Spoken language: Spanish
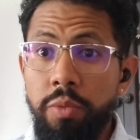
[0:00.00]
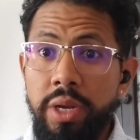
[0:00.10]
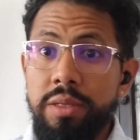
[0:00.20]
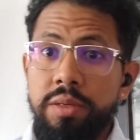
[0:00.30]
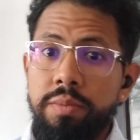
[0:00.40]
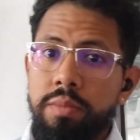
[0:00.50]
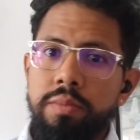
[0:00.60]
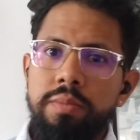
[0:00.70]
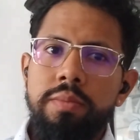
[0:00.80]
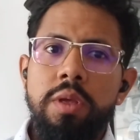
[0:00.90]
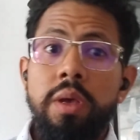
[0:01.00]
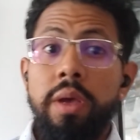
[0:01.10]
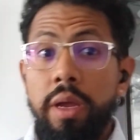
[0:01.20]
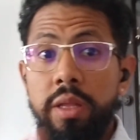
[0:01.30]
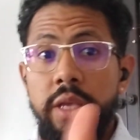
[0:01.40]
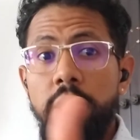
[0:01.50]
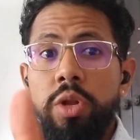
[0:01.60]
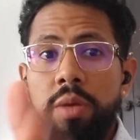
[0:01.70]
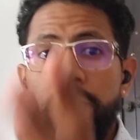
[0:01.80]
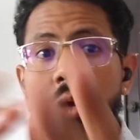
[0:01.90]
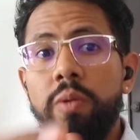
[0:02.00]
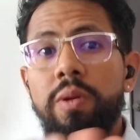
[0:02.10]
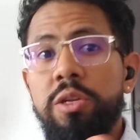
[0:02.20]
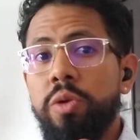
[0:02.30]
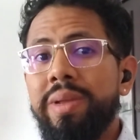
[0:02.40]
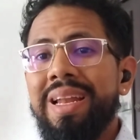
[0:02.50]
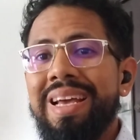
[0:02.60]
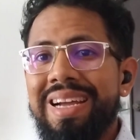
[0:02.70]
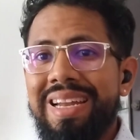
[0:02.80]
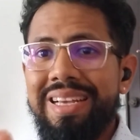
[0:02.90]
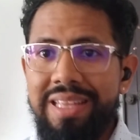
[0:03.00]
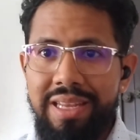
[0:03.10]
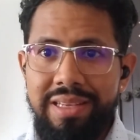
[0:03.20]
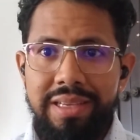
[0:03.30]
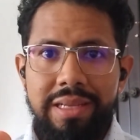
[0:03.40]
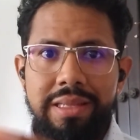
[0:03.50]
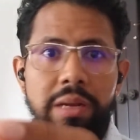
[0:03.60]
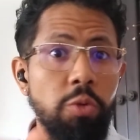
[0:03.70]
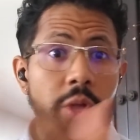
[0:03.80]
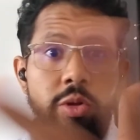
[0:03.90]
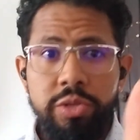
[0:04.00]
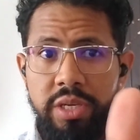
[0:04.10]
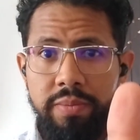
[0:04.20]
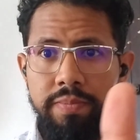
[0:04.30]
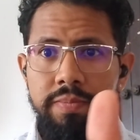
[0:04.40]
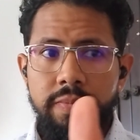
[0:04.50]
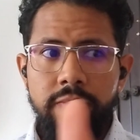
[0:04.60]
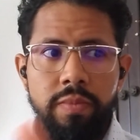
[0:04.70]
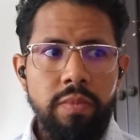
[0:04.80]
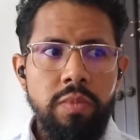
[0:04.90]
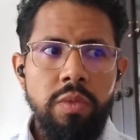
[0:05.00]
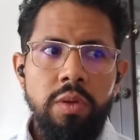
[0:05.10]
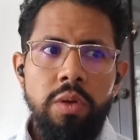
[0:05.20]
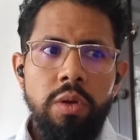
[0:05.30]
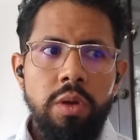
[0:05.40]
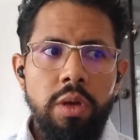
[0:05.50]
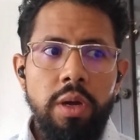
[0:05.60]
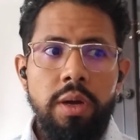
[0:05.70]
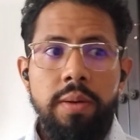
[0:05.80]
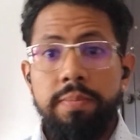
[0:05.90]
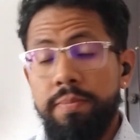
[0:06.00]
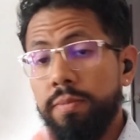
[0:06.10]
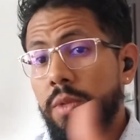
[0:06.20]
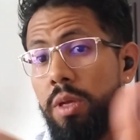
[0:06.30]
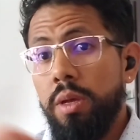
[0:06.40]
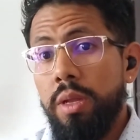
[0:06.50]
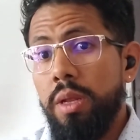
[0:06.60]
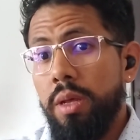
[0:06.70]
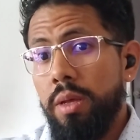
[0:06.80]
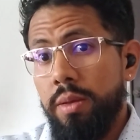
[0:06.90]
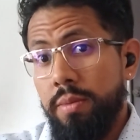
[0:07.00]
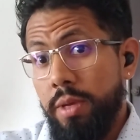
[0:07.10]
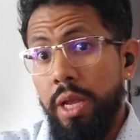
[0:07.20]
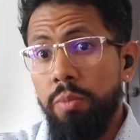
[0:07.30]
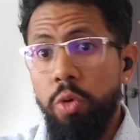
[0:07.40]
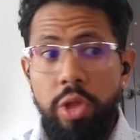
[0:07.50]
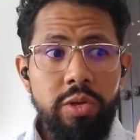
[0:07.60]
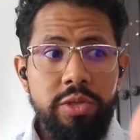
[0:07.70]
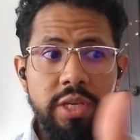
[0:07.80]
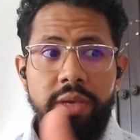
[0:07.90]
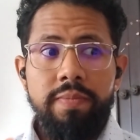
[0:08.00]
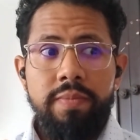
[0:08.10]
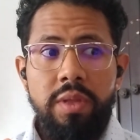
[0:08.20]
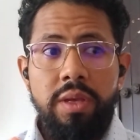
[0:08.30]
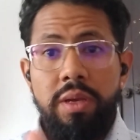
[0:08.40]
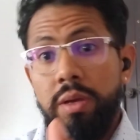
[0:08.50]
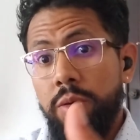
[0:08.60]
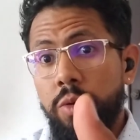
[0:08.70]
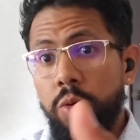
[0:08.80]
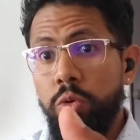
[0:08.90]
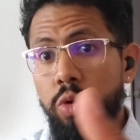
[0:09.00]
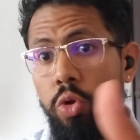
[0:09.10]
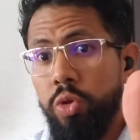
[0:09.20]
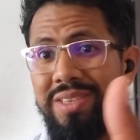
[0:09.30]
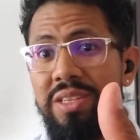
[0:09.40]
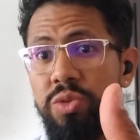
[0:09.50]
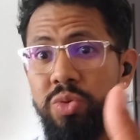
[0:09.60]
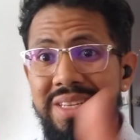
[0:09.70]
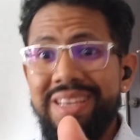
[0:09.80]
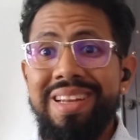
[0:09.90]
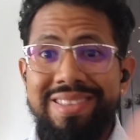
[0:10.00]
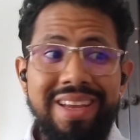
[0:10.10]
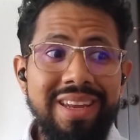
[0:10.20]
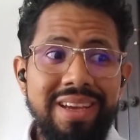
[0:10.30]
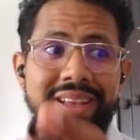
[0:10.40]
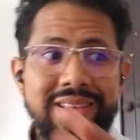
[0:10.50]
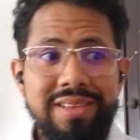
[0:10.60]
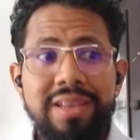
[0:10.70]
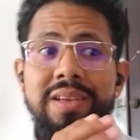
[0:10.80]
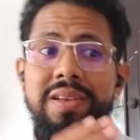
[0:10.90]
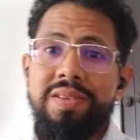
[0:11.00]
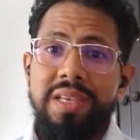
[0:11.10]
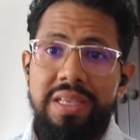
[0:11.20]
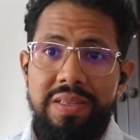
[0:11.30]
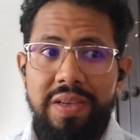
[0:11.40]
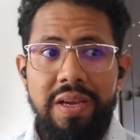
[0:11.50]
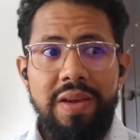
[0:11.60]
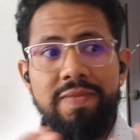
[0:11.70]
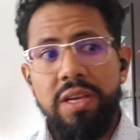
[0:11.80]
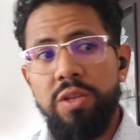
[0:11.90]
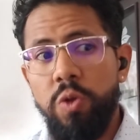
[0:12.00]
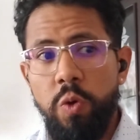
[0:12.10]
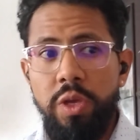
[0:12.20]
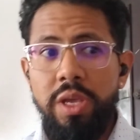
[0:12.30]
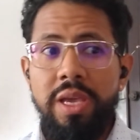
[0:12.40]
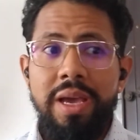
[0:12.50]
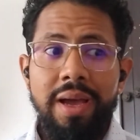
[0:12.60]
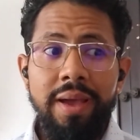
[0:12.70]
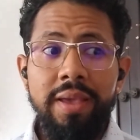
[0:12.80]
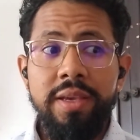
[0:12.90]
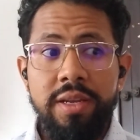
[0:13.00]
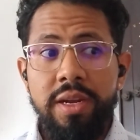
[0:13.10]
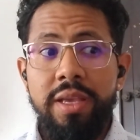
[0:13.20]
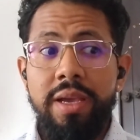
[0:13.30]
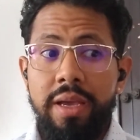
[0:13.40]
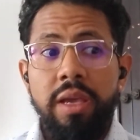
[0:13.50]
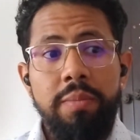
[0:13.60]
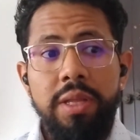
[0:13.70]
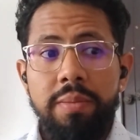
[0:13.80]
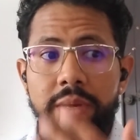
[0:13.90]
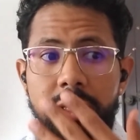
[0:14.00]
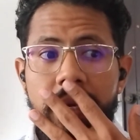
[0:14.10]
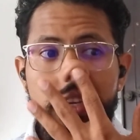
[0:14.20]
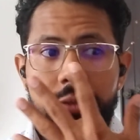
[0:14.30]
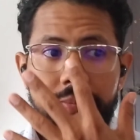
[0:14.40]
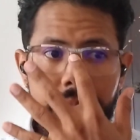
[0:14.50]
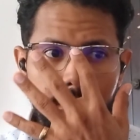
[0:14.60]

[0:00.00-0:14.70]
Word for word: Buenas, el día de hoy les vengo a hablar sobre las características del modelo STEAM. Ah, el modelo STEAM, como lo dicen sus siglas en inglés, ciencia, tecnología, ingeniería y matemáticas,